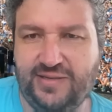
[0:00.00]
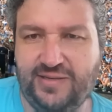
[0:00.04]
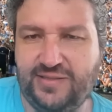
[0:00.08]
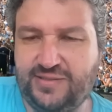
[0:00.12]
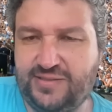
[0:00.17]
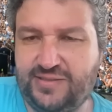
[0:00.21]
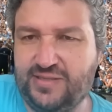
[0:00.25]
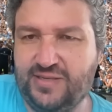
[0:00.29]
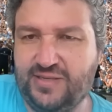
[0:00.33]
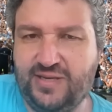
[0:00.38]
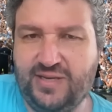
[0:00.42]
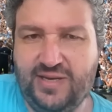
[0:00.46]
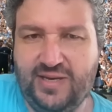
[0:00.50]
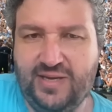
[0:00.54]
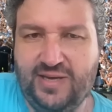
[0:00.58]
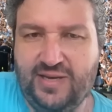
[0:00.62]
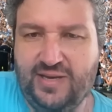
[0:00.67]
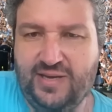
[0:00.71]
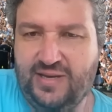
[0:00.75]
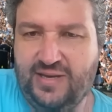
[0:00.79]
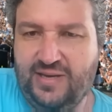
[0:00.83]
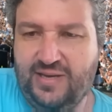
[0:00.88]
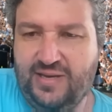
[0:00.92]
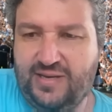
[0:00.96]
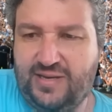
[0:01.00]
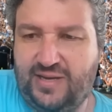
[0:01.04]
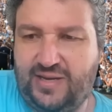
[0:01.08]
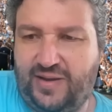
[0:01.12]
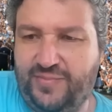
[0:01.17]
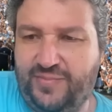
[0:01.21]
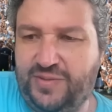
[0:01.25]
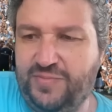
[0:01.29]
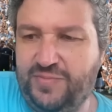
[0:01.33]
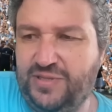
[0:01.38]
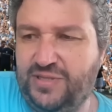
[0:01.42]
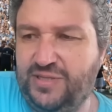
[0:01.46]
Ich kann
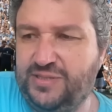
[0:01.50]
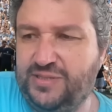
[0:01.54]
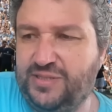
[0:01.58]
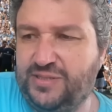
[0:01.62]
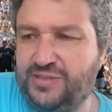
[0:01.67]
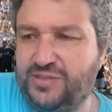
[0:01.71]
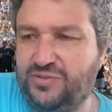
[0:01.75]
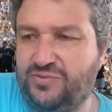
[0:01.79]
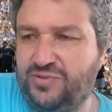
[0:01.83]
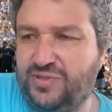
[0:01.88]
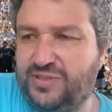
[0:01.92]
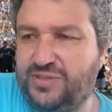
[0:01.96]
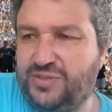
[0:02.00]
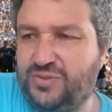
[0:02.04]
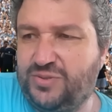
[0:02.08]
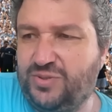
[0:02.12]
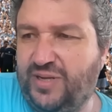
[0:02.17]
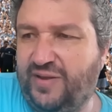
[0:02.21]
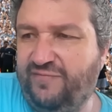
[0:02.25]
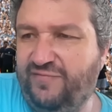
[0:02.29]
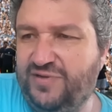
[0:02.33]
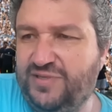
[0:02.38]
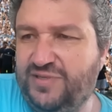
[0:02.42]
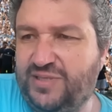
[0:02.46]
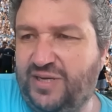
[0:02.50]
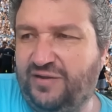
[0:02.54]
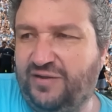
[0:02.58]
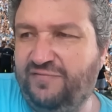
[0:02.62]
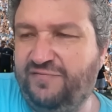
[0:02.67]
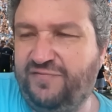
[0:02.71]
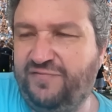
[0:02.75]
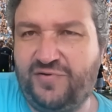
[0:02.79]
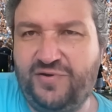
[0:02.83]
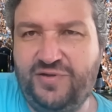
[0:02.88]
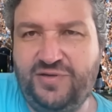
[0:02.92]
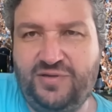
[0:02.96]
mich mit dieser Situation einfach nicht
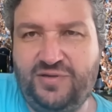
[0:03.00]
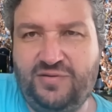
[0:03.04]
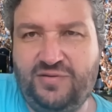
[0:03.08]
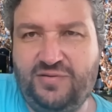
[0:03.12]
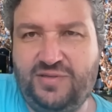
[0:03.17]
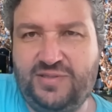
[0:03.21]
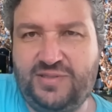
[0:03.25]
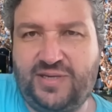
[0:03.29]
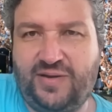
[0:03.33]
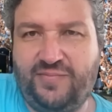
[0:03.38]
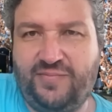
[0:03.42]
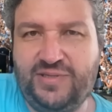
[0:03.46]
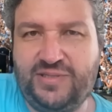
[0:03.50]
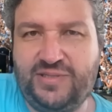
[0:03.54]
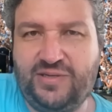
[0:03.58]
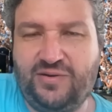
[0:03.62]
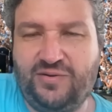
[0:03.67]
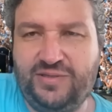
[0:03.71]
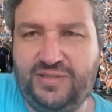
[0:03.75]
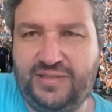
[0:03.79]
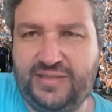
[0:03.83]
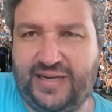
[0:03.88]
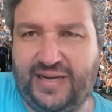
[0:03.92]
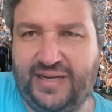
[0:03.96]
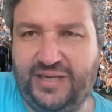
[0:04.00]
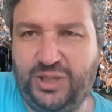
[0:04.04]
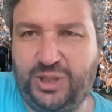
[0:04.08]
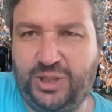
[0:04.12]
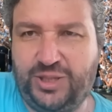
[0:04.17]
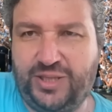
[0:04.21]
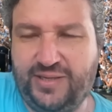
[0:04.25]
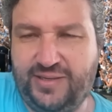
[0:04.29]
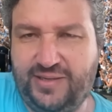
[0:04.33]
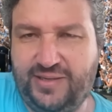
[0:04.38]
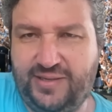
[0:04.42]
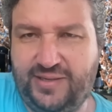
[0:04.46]
anfreunden und ich kann mich da auch nicht
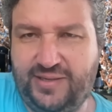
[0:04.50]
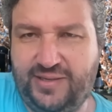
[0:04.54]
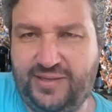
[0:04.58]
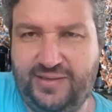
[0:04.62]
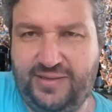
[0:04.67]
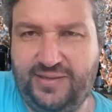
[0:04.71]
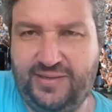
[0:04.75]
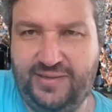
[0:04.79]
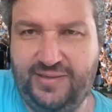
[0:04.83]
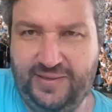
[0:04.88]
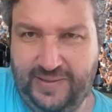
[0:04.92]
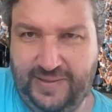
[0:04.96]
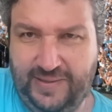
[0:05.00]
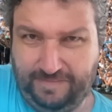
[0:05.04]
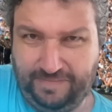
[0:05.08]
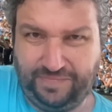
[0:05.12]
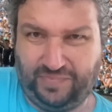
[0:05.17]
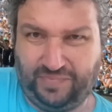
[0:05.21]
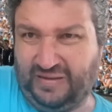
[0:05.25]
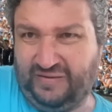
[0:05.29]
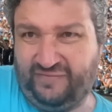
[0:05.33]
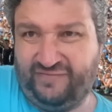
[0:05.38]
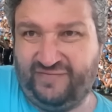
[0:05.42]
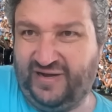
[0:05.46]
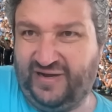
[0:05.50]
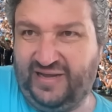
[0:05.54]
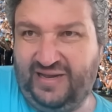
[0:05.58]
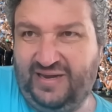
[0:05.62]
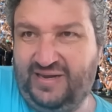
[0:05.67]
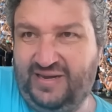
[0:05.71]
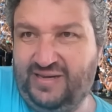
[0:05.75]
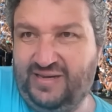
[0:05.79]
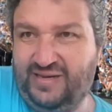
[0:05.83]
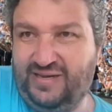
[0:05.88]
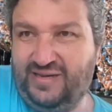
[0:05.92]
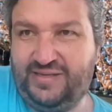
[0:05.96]
reinsteigern, weil
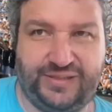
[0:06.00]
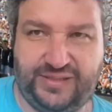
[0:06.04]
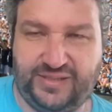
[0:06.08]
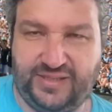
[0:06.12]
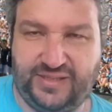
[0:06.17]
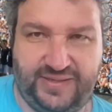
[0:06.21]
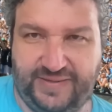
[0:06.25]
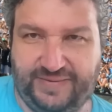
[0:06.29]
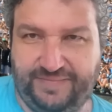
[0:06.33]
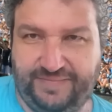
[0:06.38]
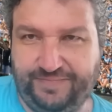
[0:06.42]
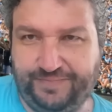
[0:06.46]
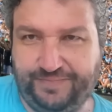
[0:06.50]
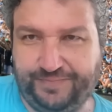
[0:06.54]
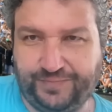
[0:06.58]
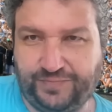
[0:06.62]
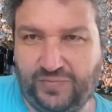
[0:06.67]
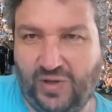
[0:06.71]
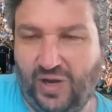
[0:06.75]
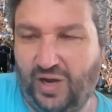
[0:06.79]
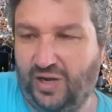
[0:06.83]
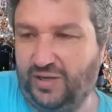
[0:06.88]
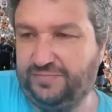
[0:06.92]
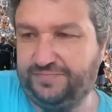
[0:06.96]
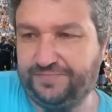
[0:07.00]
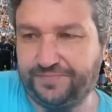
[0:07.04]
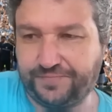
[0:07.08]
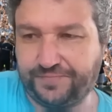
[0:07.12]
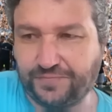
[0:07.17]
das äh, ja